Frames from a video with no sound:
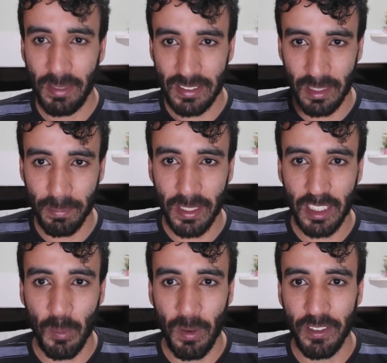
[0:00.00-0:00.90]
mas também
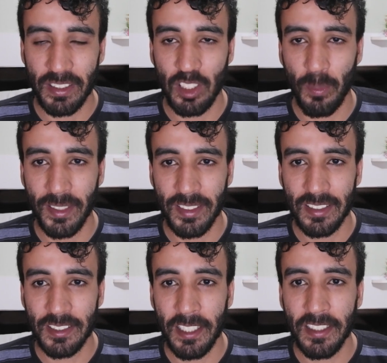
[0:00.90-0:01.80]
tem uma versão mais
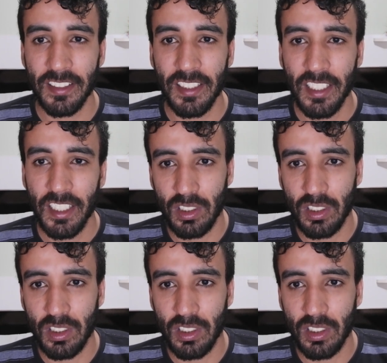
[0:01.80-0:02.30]
recente,